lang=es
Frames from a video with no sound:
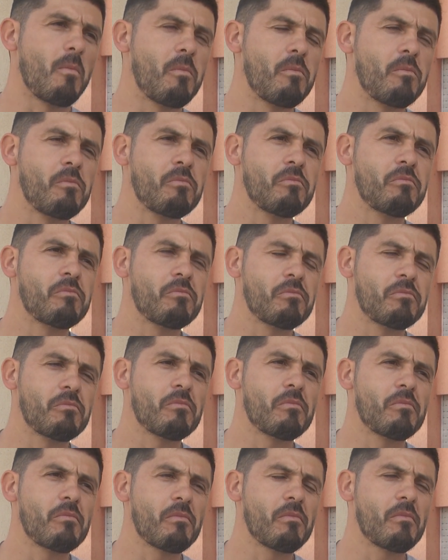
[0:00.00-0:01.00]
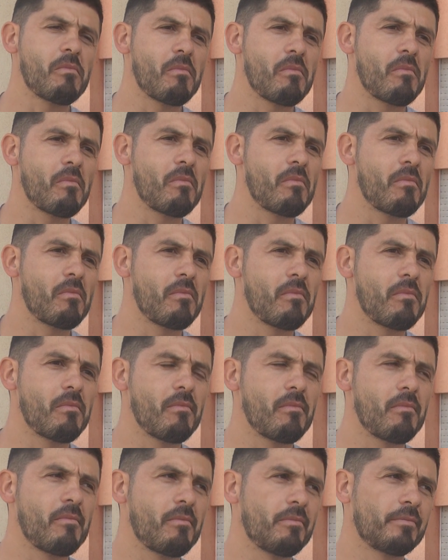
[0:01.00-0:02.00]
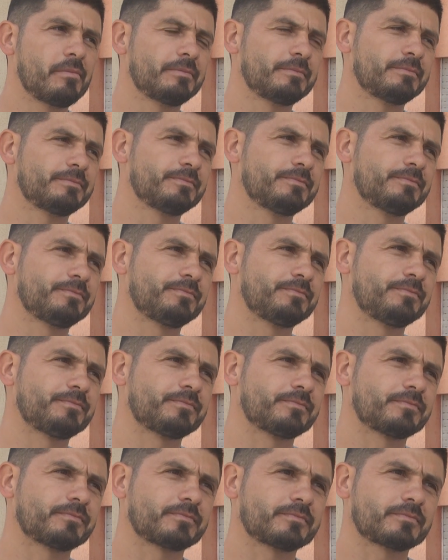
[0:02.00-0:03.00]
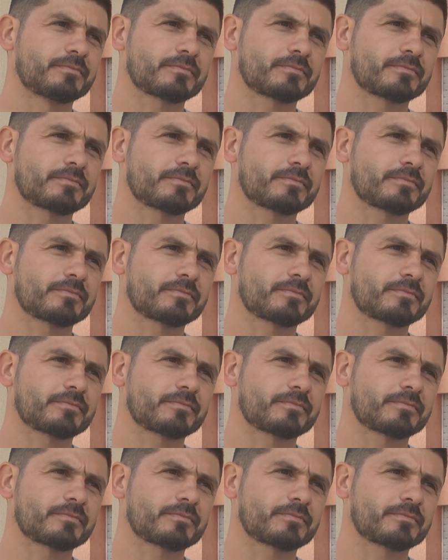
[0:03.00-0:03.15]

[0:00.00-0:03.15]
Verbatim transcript: Bueno, justamente preparándose viene eh, lo que tiene que ver